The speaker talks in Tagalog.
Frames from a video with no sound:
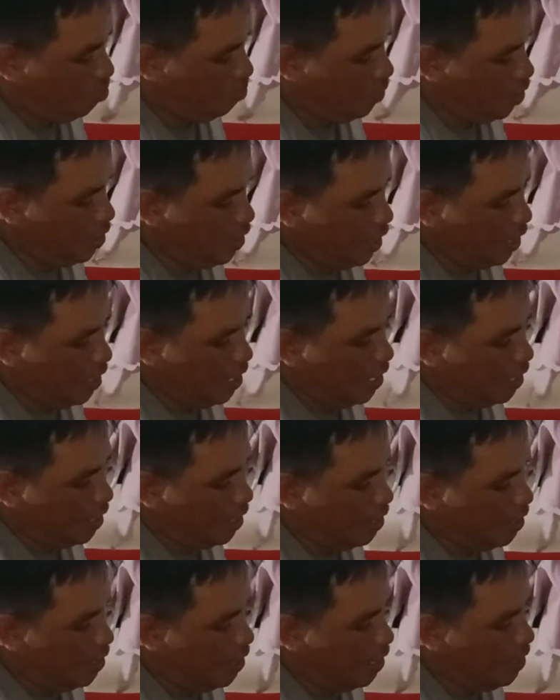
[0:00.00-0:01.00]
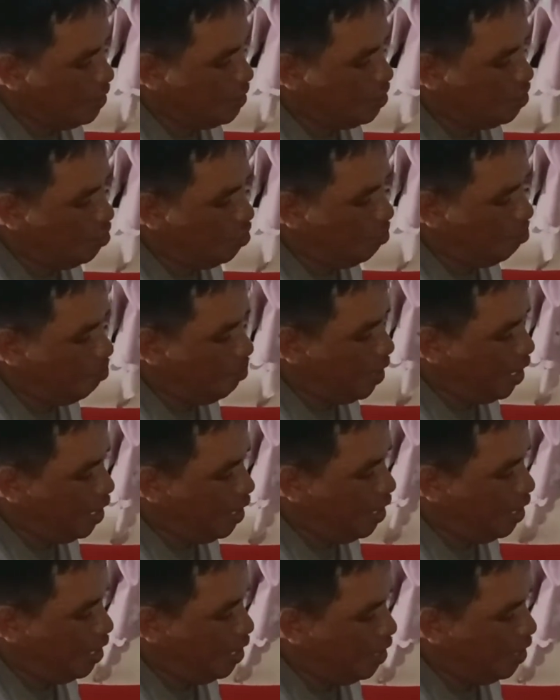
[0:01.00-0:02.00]
May nakalagay guys, your
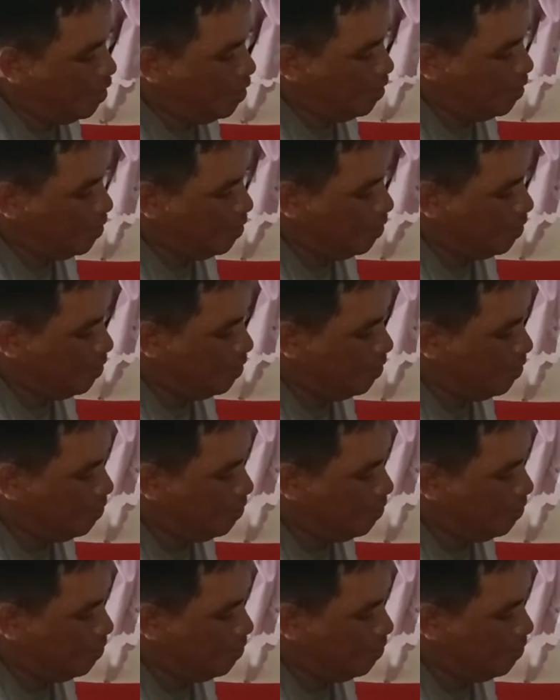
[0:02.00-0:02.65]
pin. Yun.